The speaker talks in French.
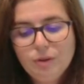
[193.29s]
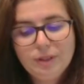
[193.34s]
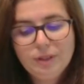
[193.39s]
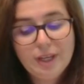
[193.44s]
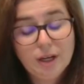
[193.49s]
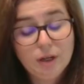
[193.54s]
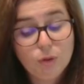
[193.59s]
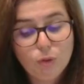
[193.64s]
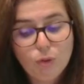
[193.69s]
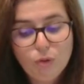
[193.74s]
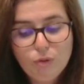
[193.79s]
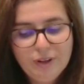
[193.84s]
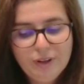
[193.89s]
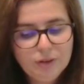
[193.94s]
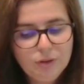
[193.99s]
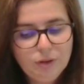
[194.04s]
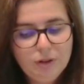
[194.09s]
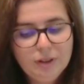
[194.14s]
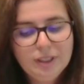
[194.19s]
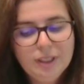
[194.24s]
il y a un gros
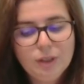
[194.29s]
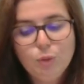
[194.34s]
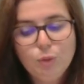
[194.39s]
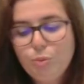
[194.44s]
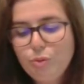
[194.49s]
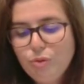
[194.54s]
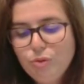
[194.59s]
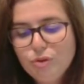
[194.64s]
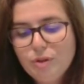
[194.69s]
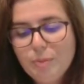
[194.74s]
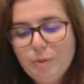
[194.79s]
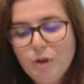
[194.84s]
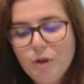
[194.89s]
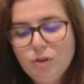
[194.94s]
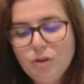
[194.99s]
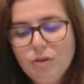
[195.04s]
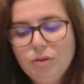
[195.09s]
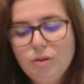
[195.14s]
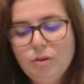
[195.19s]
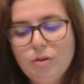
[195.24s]
facteur qui est le plus
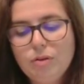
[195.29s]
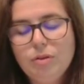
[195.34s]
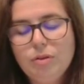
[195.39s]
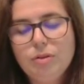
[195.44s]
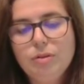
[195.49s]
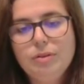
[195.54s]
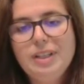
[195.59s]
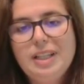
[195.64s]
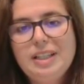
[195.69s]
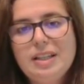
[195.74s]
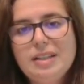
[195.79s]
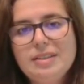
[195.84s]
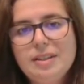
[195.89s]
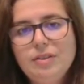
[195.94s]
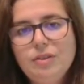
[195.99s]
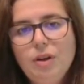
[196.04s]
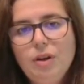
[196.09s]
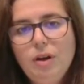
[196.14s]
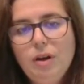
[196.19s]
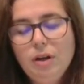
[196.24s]
important dans le data
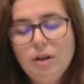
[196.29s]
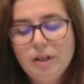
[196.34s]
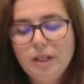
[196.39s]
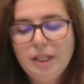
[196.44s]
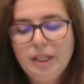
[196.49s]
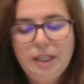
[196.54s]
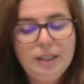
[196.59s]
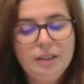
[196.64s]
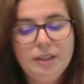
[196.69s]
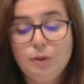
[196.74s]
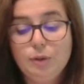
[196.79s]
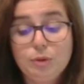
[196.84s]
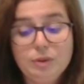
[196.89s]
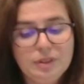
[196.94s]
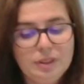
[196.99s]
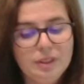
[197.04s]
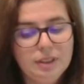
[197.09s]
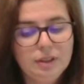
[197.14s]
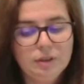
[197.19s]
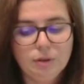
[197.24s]
center et qui est
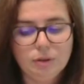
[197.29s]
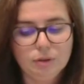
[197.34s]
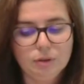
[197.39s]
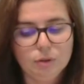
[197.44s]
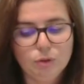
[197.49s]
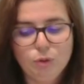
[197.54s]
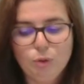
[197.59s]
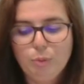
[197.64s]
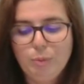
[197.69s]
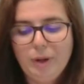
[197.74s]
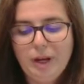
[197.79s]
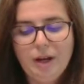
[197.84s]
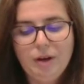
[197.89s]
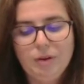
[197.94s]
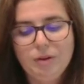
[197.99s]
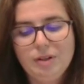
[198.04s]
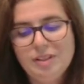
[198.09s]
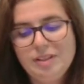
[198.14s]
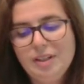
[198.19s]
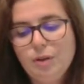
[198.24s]
aussi de
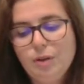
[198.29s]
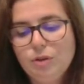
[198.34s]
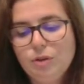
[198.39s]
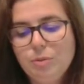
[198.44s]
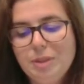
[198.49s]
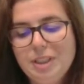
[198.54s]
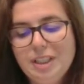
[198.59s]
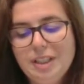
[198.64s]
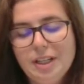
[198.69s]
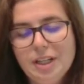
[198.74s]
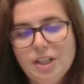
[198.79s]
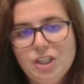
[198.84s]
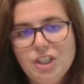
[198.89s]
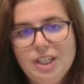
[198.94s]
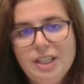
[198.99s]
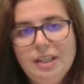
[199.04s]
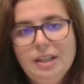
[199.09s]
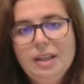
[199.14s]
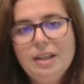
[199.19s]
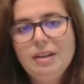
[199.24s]
par les économies
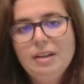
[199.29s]
d'énergie,